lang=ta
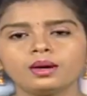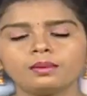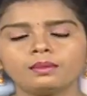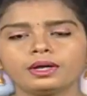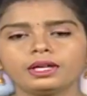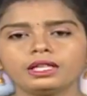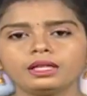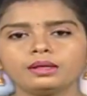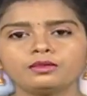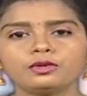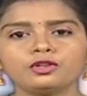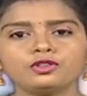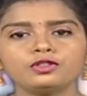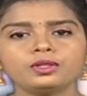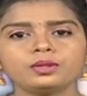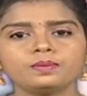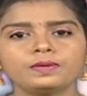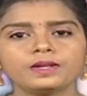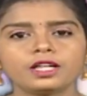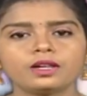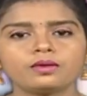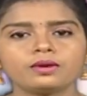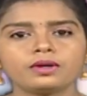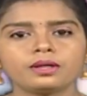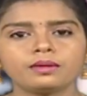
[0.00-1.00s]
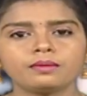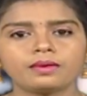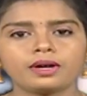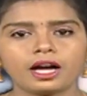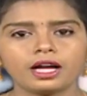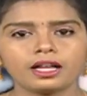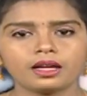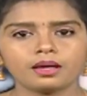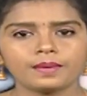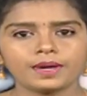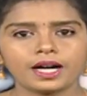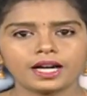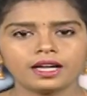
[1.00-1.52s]
பதிமூன்று பேருடன்
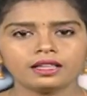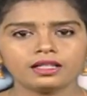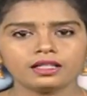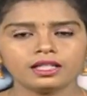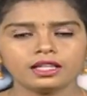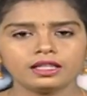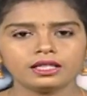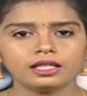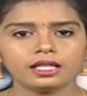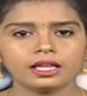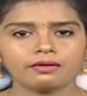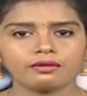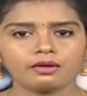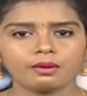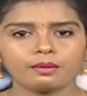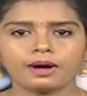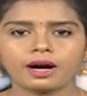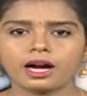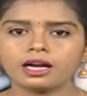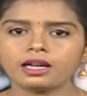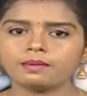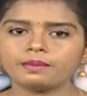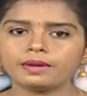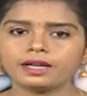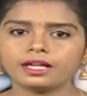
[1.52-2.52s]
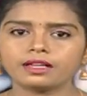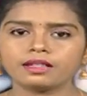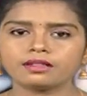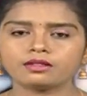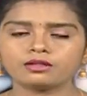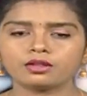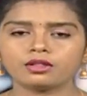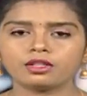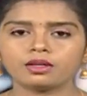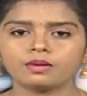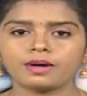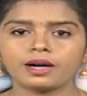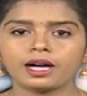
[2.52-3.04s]
மாயமான இந்திய விமானப்படைக்கு
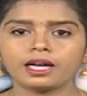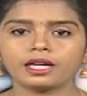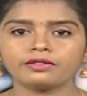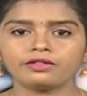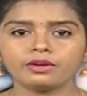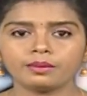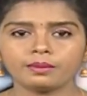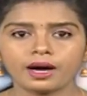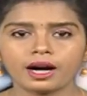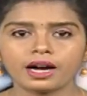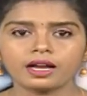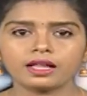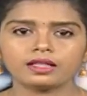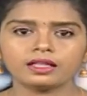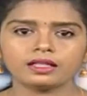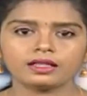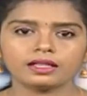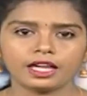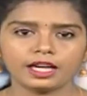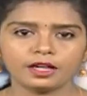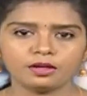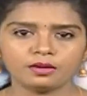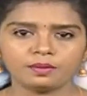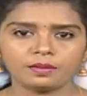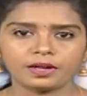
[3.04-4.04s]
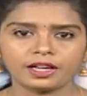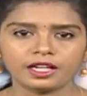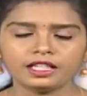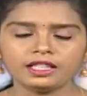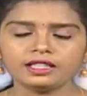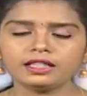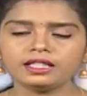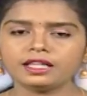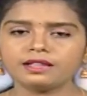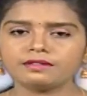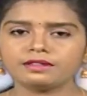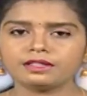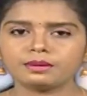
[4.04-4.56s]
சொந்தமான விமானத்தை தேடும் பணி
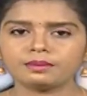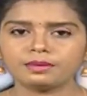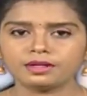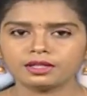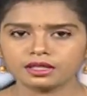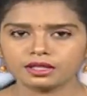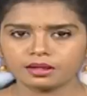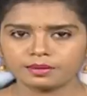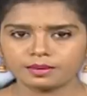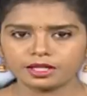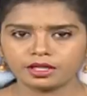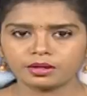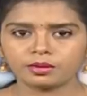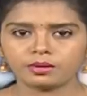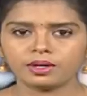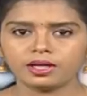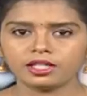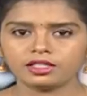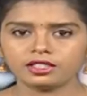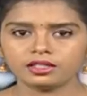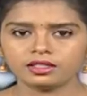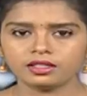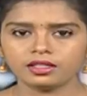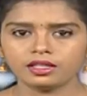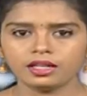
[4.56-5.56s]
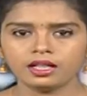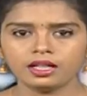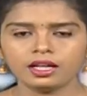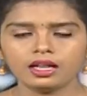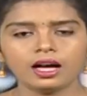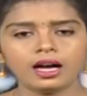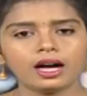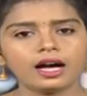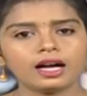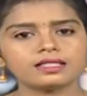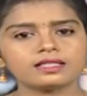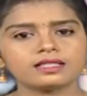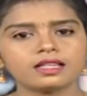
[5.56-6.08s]
தீவிரப்படுத்தப்பட்டுள்ளது
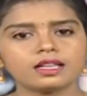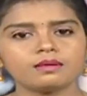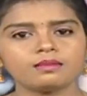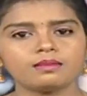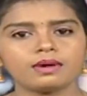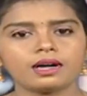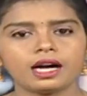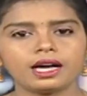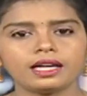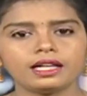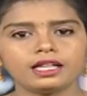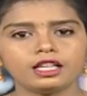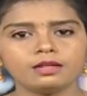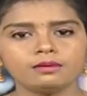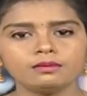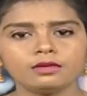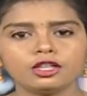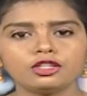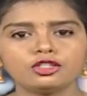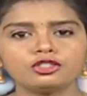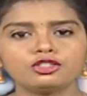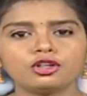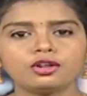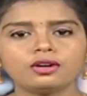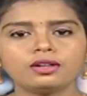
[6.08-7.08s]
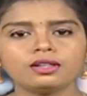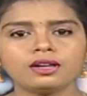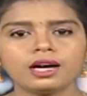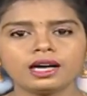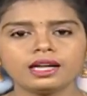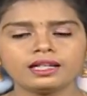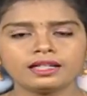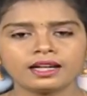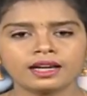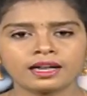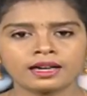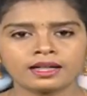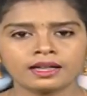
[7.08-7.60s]
அசாம் மாநிலம்
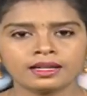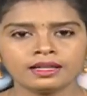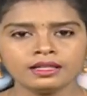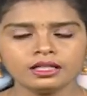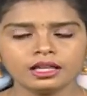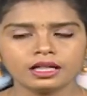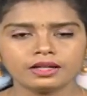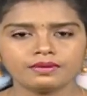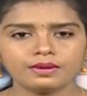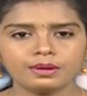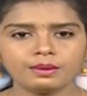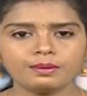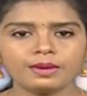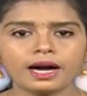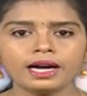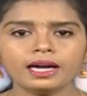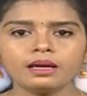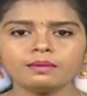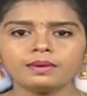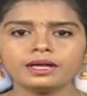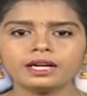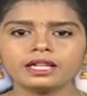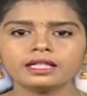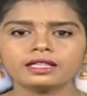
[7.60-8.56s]
ஜோர்காட் நகரின் விமானப்படை